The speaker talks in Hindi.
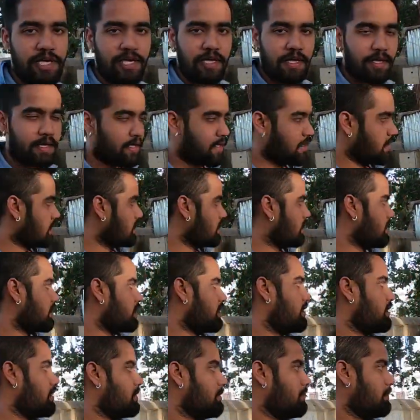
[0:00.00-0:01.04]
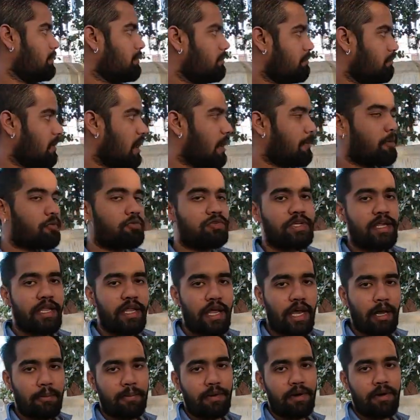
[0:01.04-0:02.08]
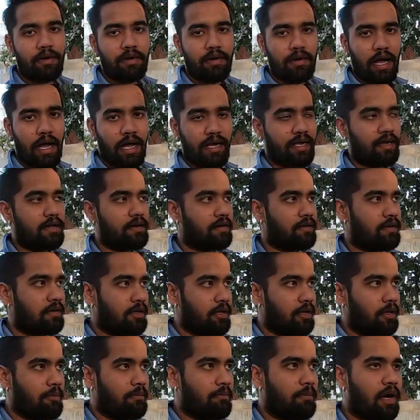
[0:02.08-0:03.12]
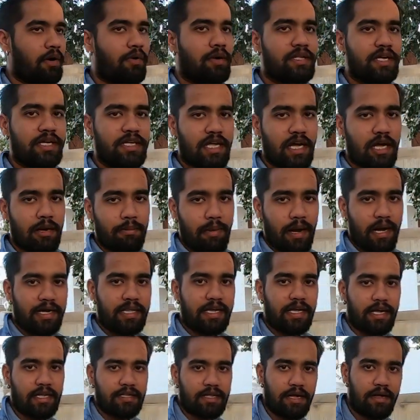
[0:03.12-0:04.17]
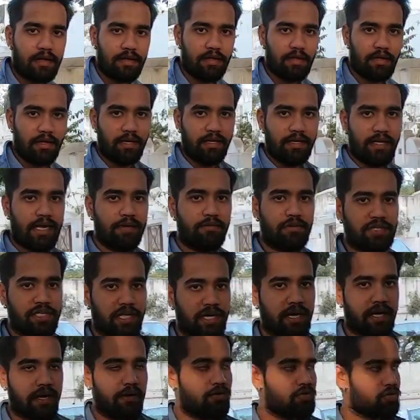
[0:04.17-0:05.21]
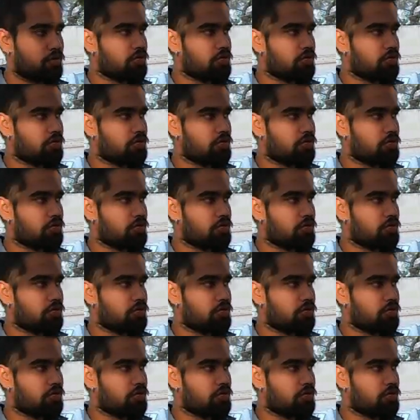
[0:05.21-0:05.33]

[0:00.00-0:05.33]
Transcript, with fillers: जी महाप्रभु जी ने यहाँ पर आकर भगवत गीता का पाठ किया था यही वो जगह है और